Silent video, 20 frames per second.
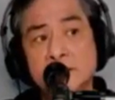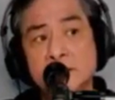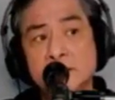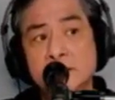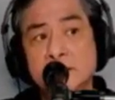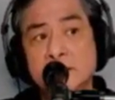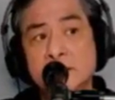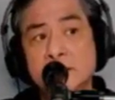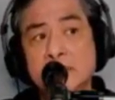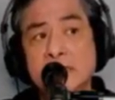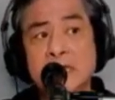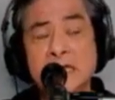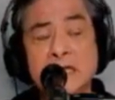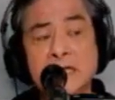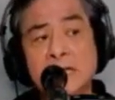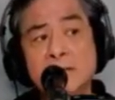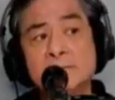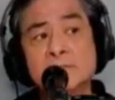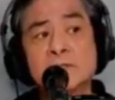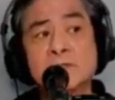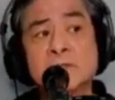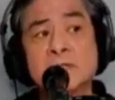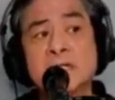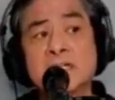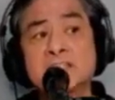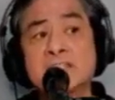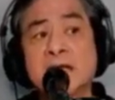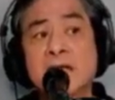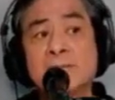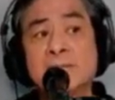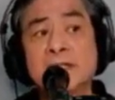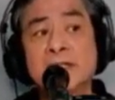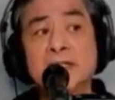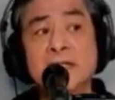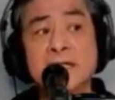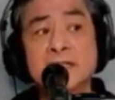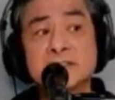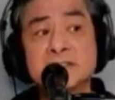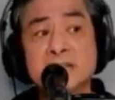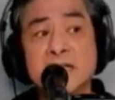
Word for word: Ang alam ko, kasama yan sa